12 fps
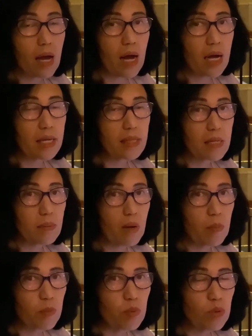ayat
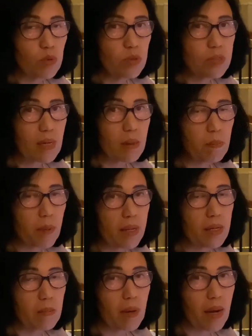50
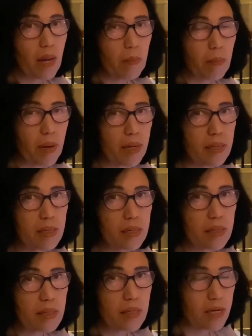sampai
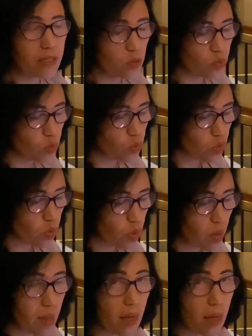58 dengan judul